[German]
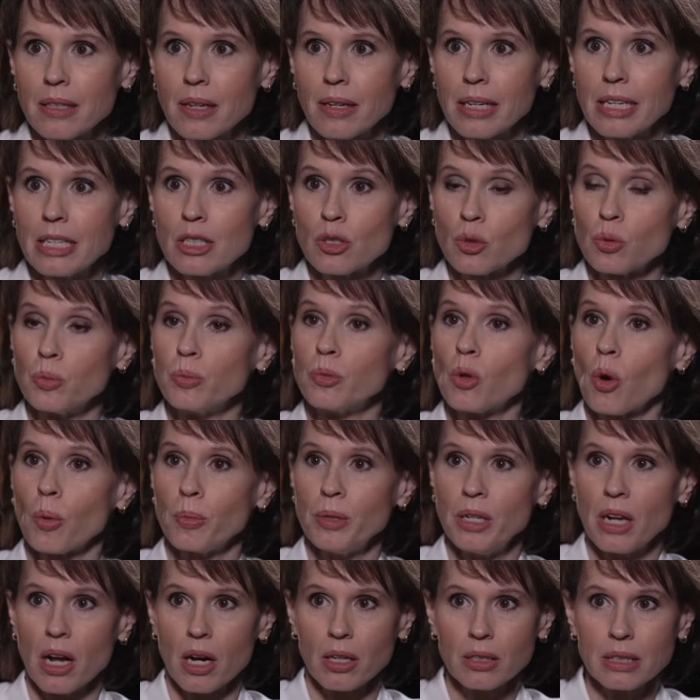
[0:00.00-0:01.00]
da geht es um
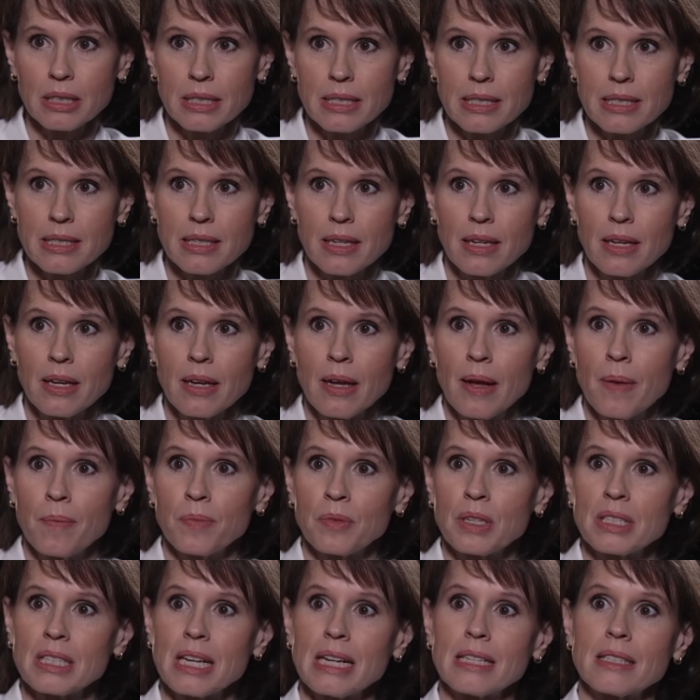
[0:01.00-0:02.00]
Dominanz.
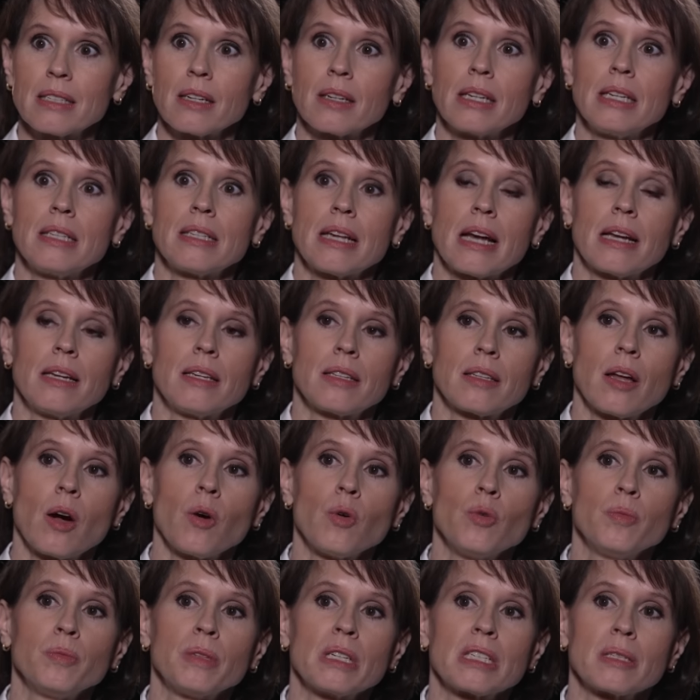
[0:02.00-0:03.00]
Das heißt, da geht es eigentlich
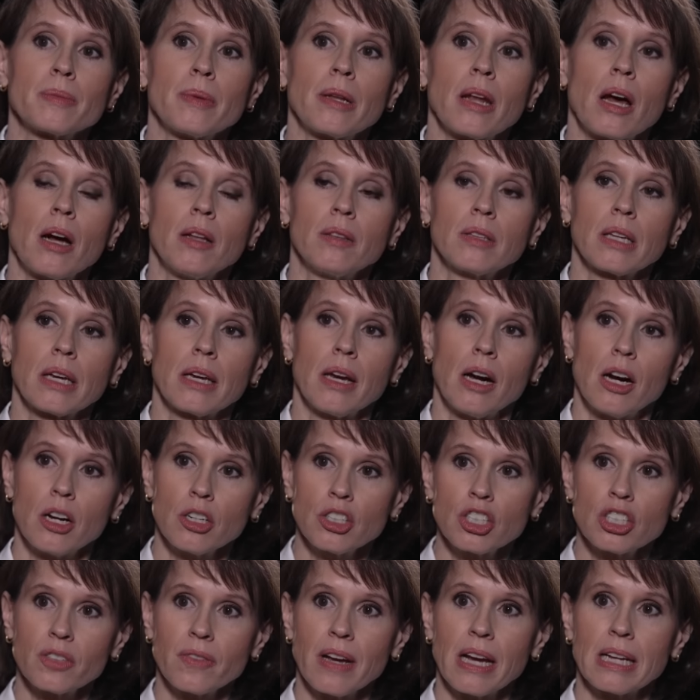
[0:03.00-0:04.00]
darum, dass man andere
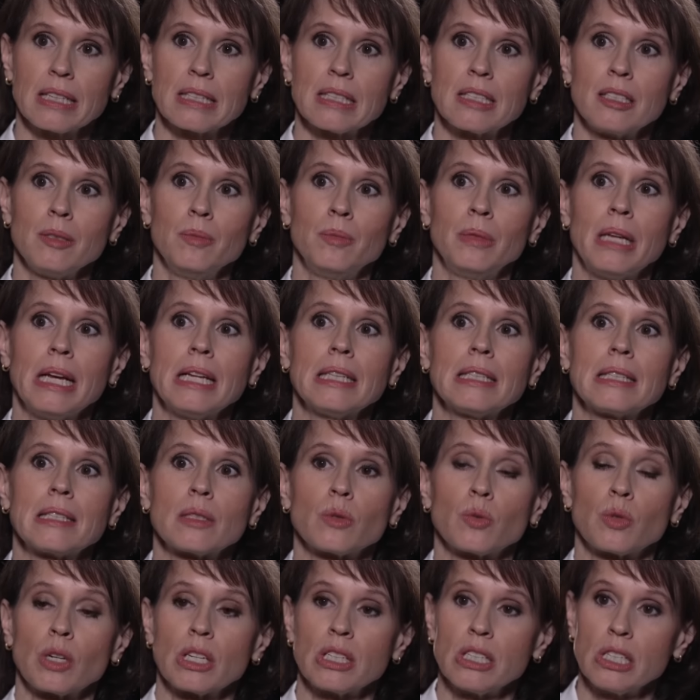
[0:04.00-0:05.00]
anschwärzt im
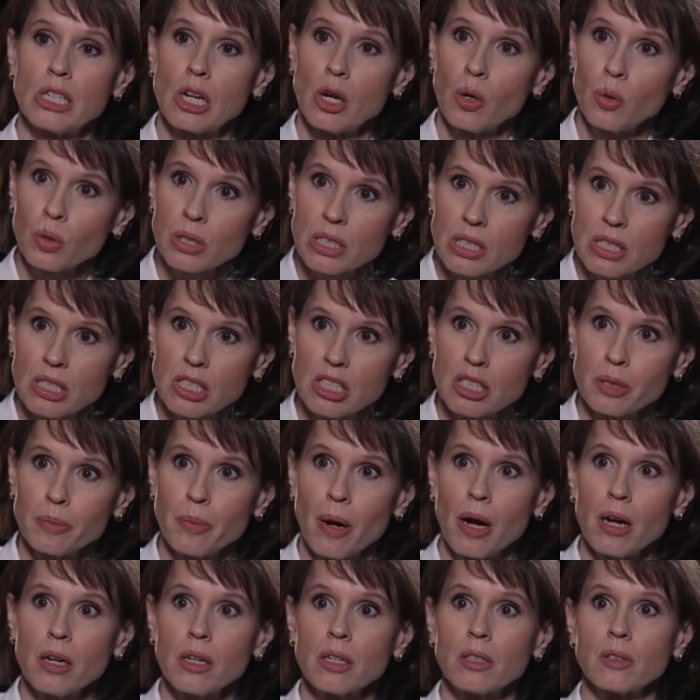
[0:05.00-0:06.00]
Netz oder sich lustig
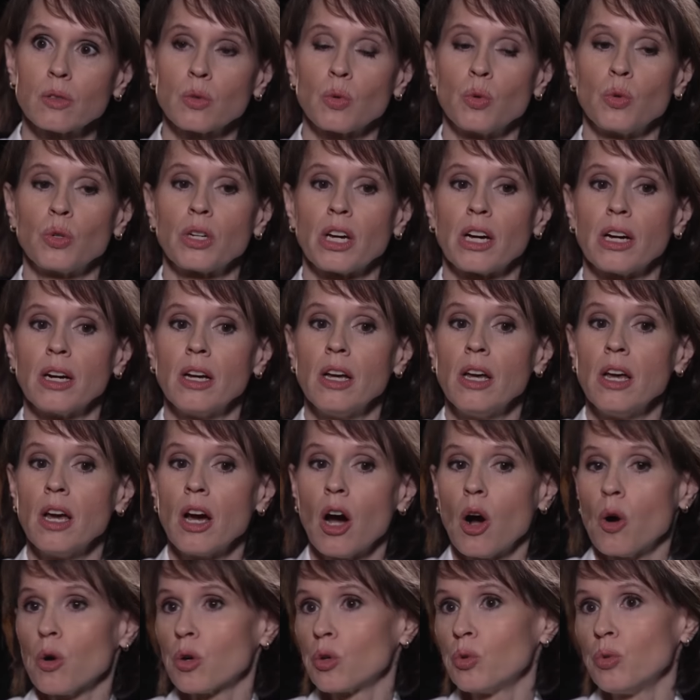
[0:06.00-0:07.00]
macht oder
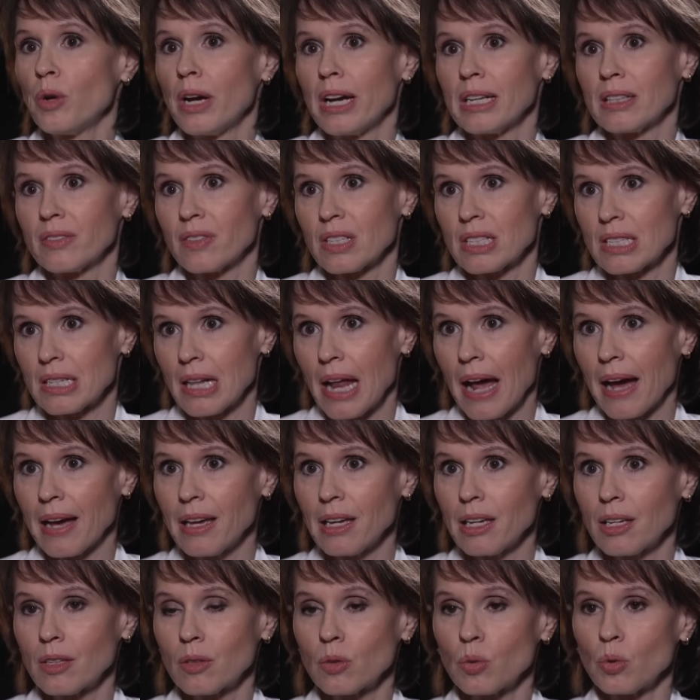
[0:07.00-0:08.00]
auch nur etwas
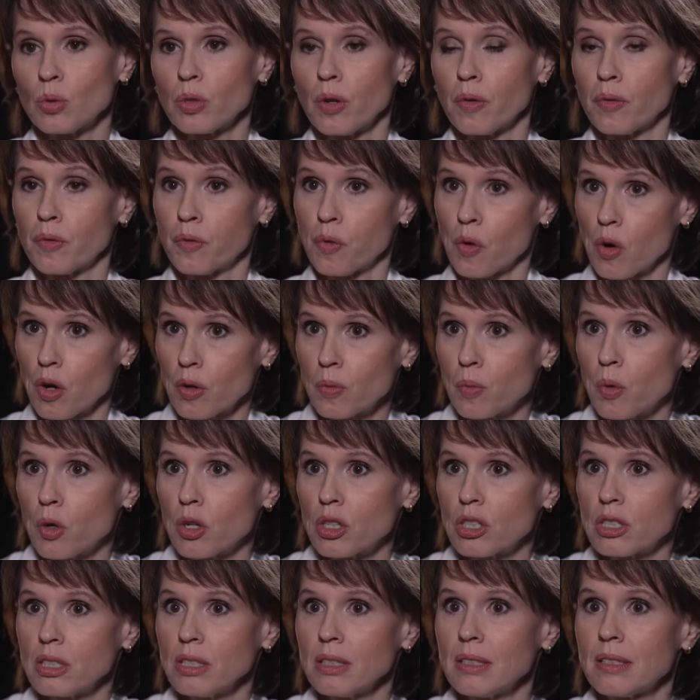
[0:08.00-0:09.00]
liked oder
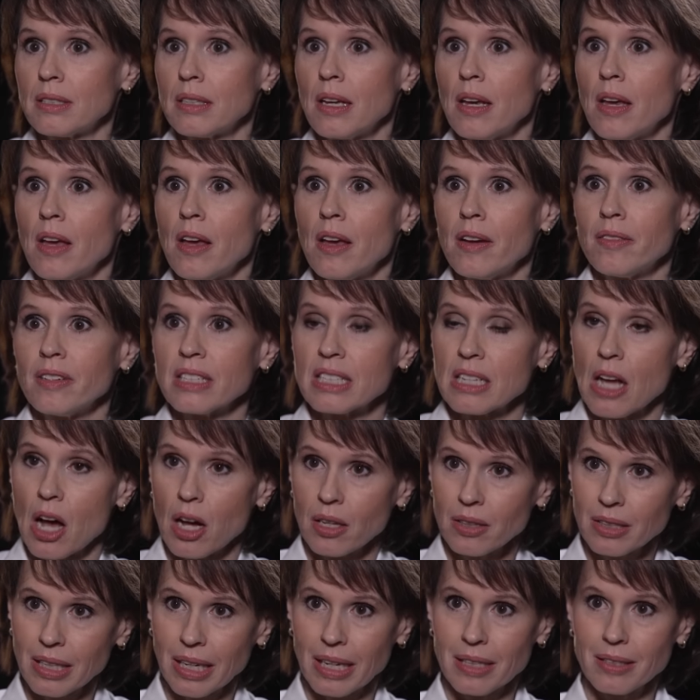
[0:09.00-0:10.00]
forwardet, was
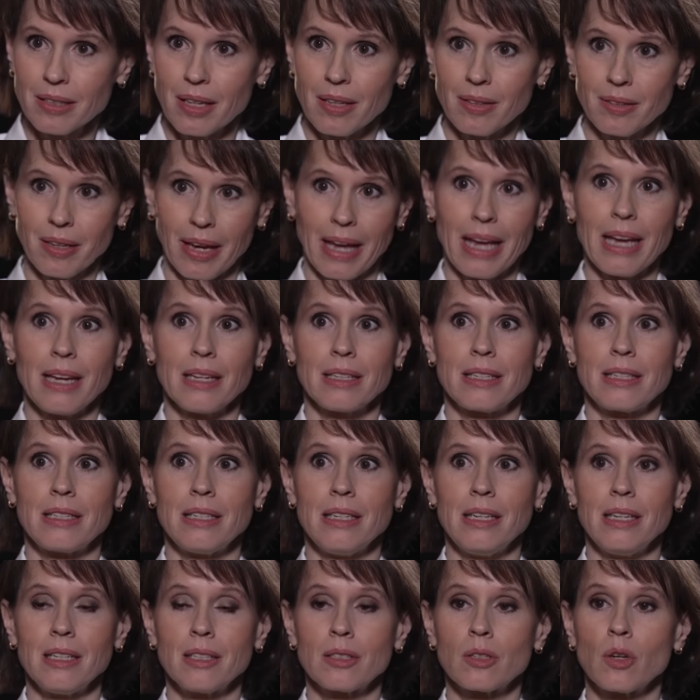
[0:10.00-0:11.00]
andere in den Dreck
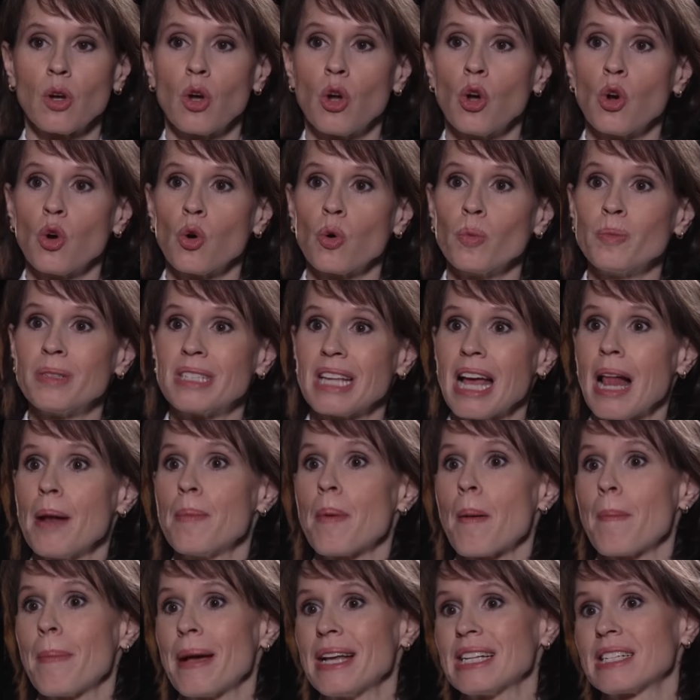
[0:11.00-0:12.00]
zieht, um
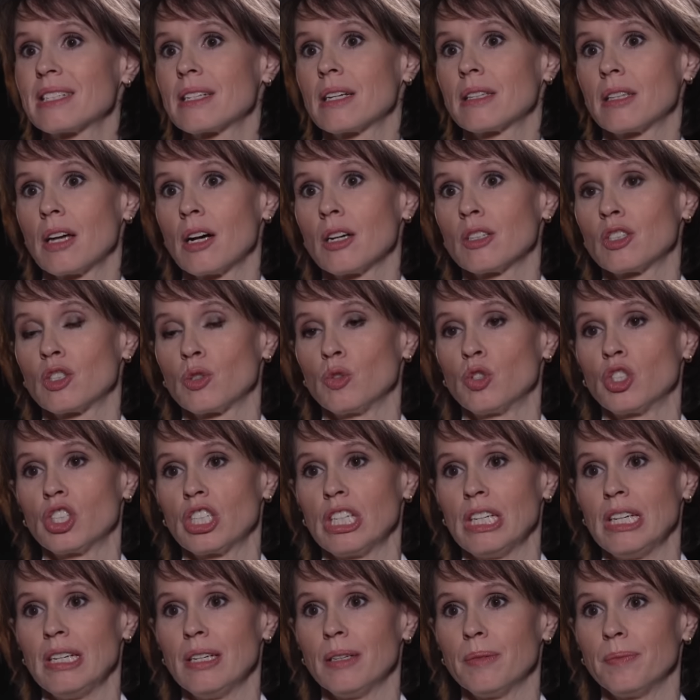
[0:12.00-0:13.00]
selber besser
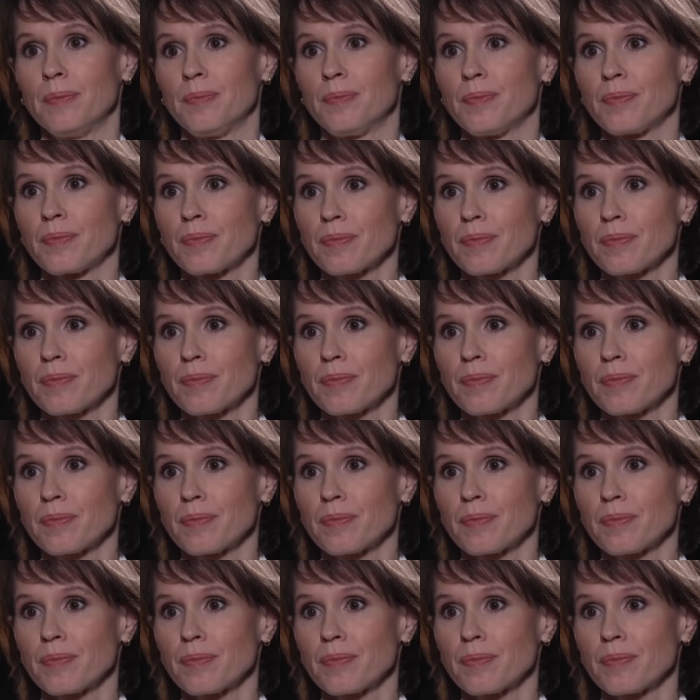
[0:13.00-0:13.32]
dazustehen.